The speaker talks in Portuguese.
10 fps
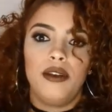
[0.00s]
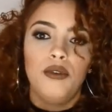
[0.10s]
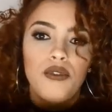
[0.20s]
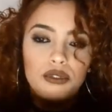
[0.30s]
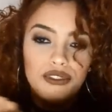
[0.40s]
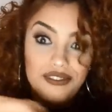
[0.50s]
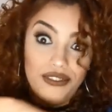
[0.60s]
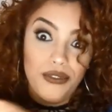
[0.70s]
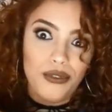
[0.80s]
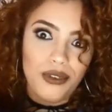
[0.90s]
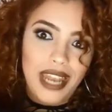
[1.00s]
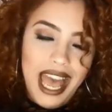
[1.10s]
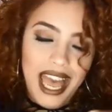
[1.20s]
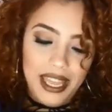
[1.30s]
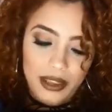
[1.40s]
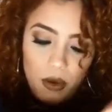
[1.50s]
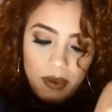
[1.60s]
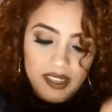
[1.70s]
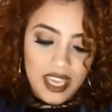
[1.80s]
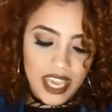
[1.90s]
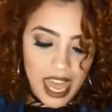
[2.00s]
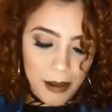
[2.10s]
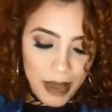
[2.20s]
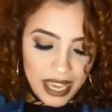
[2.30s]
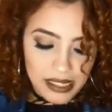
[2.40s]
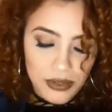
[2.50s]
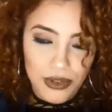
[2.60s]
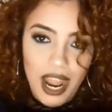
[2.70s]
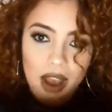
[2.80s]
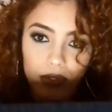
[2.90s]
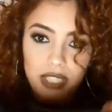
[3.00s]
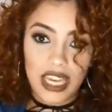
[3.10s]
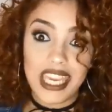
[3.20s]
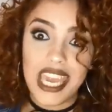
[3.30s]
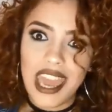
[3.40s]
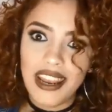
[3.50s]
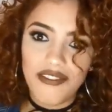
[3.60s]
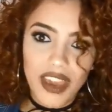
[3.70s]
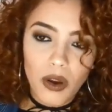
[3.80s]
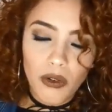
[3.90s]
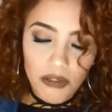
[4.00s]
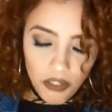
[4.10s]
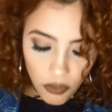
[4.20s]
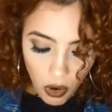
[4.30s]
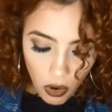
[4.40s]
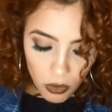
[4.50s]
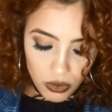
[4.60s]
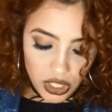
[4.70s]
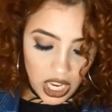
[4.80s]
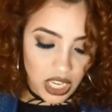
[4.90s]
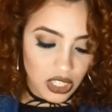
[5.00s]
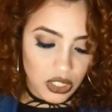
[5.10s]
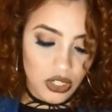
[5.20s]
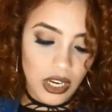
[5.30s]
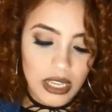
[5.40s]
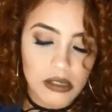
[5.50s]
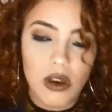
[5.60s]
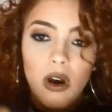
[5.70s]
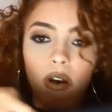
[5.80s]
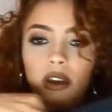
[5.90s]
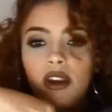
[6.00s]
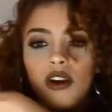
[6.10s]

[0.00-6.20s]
No, no, no, lá, eu pensei que era mais cintura alta. E ele vem com forro, gente, olha só.